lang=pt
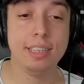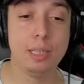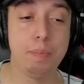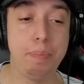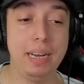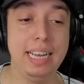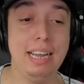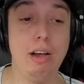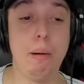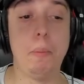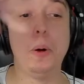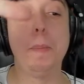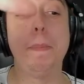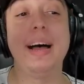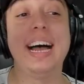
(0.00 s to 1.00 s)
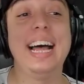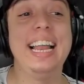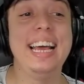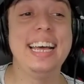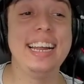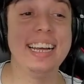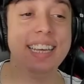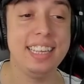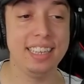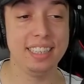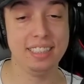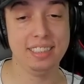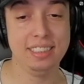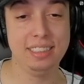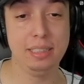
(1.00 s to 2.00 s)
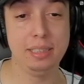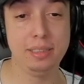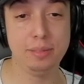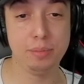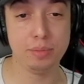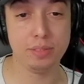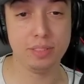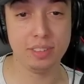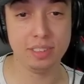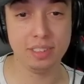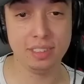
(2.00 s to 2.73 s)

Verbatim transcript: Espalhar o amor pra galera aí. Love!